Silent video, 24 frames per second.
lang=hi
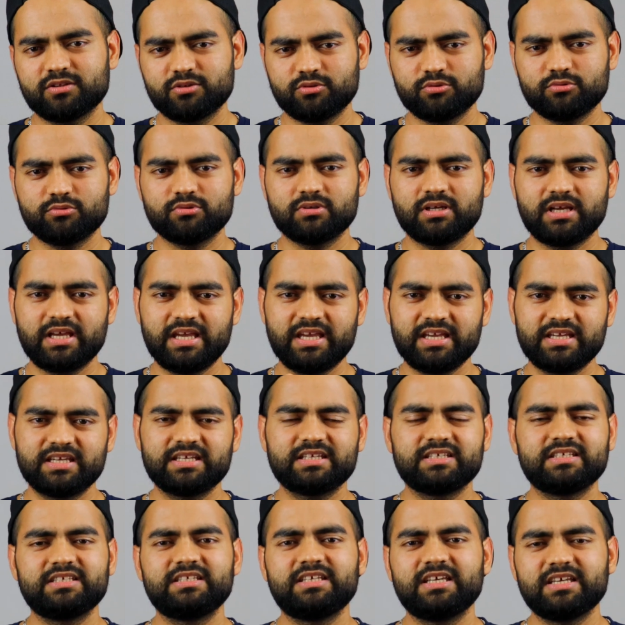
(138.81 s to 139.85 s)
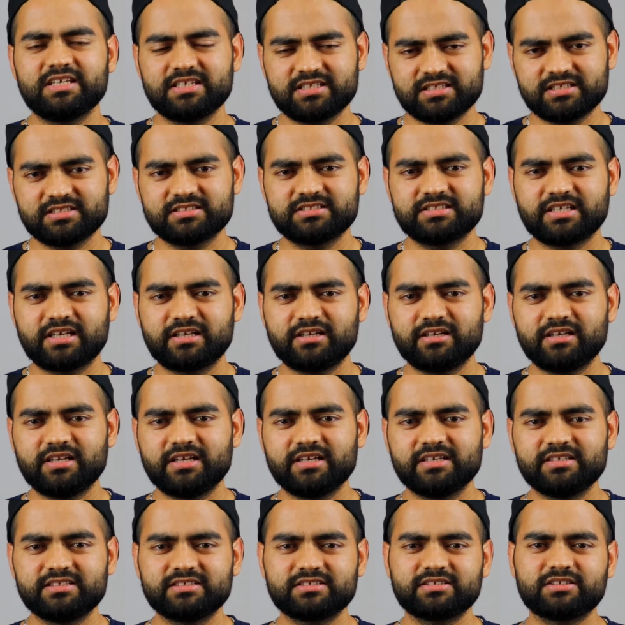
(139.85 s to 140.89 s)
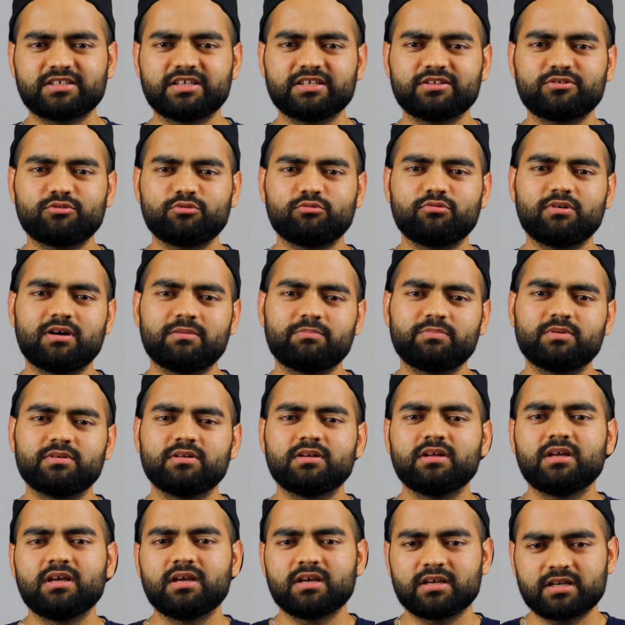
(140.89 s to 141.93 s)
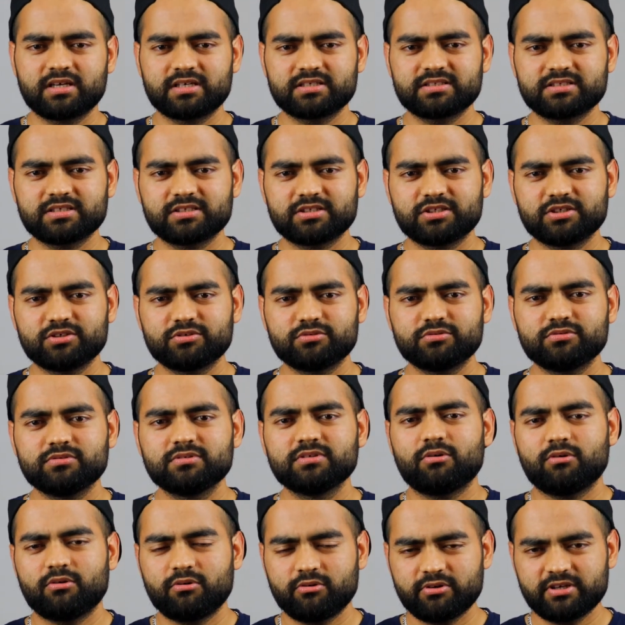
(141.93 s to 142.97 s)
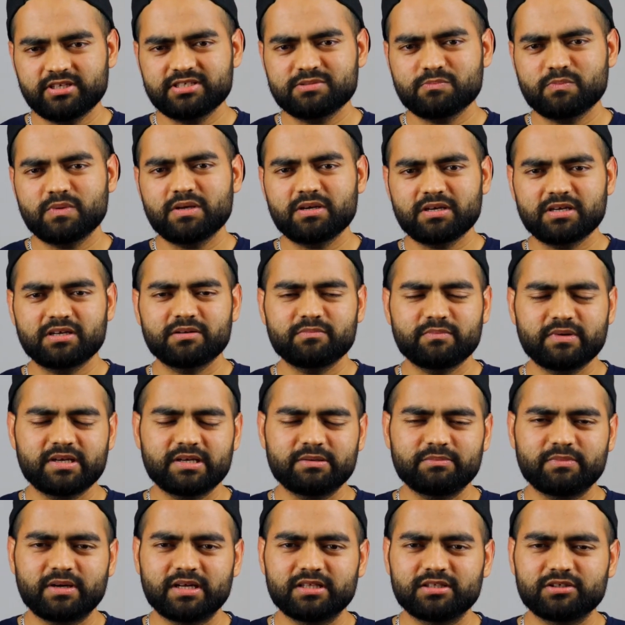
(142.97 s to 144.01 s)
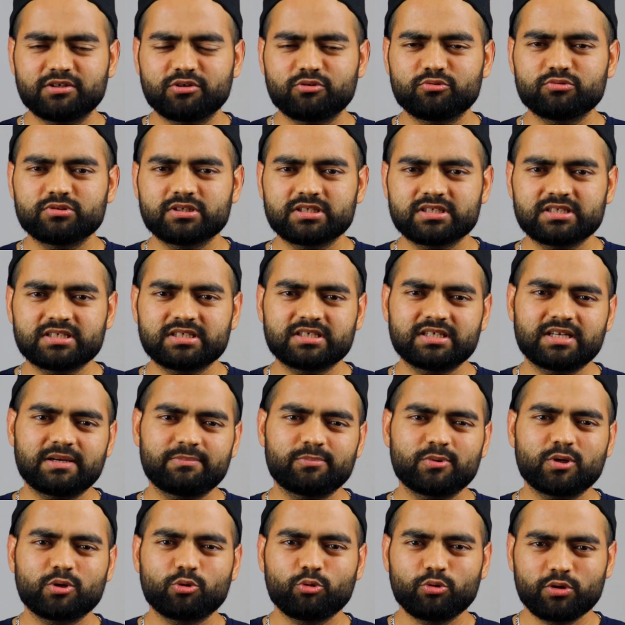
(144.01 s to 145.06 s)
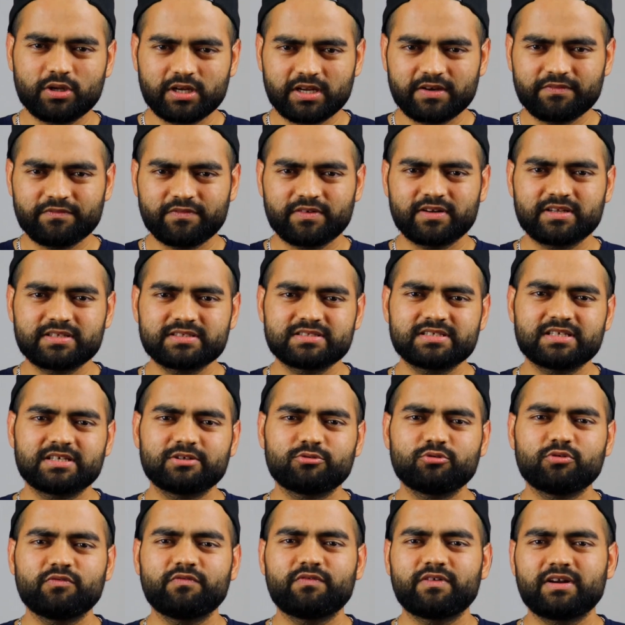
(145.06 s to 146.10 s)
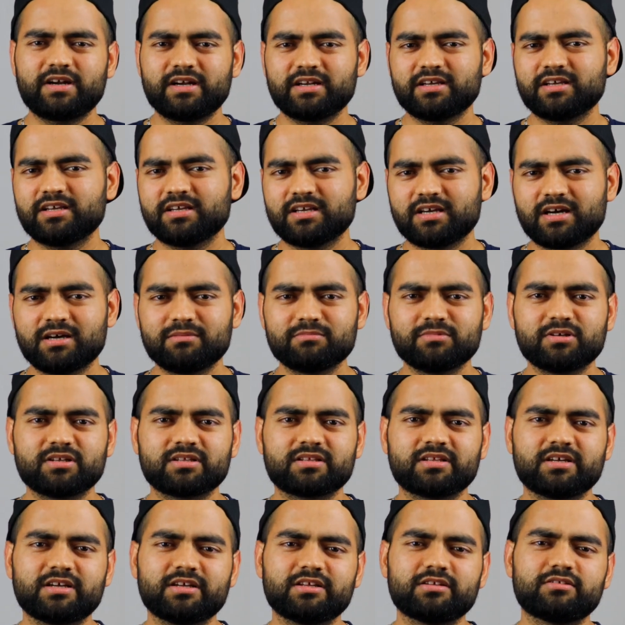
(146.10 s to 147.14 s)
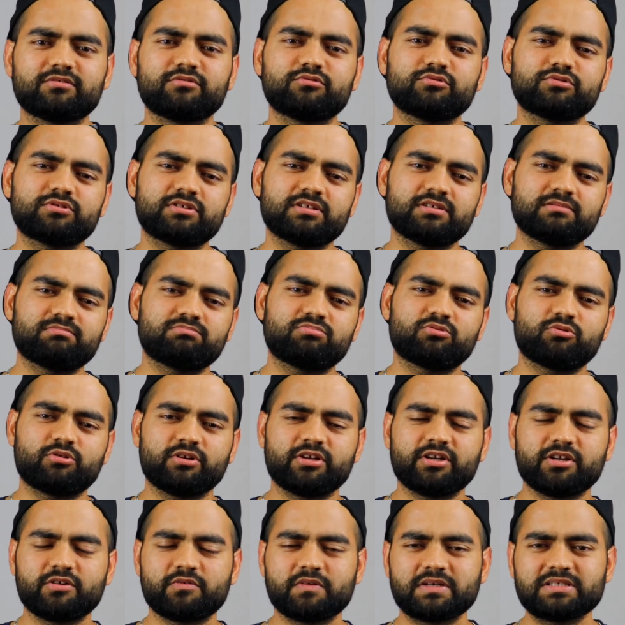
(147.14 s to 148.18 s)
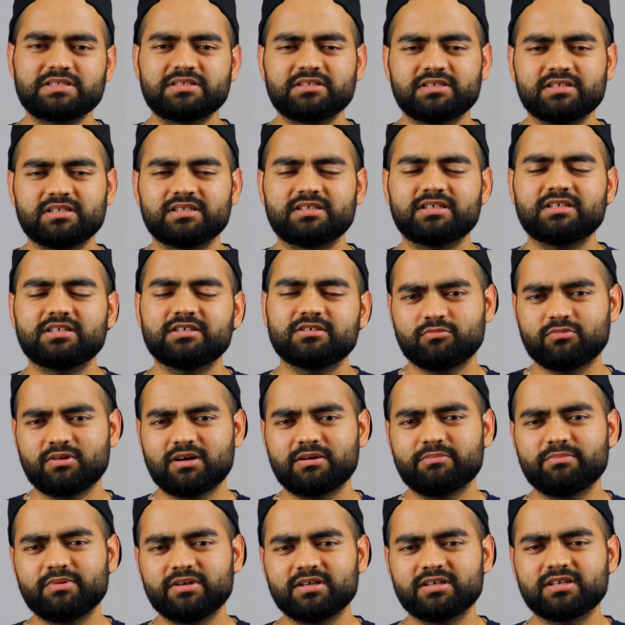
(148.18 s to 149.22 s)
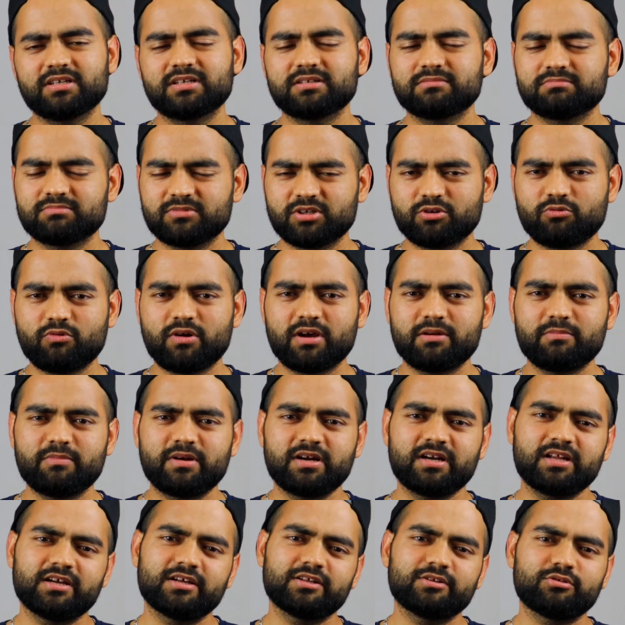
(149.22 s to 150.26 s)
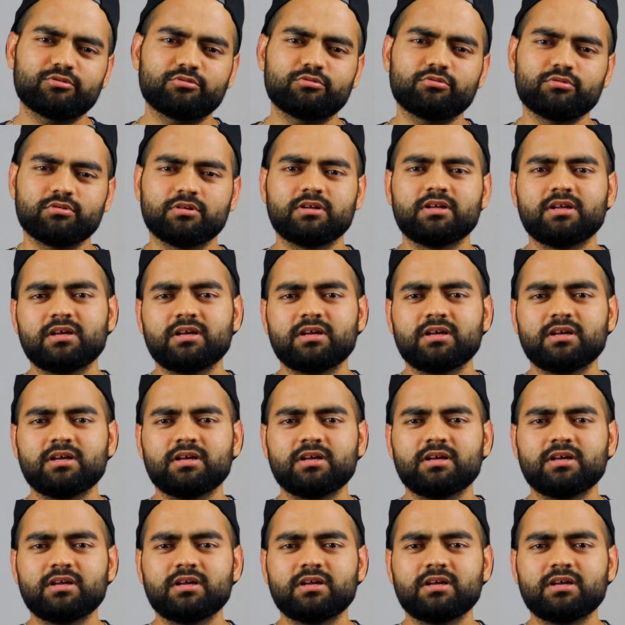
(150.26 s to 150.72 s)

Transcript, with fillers: तो एक ये चैनल है इसके थ्रू आप कर सकते हो और इसमें अगर मैं बात करूं जैसे अगर आपका कोई रेफरेंस है कोई फ्रेंड कहीं काम करता है तो उसे थोड़ी रिक्वेस्ट करके वहाँ पे अगर रिक्वायरमेंट है तो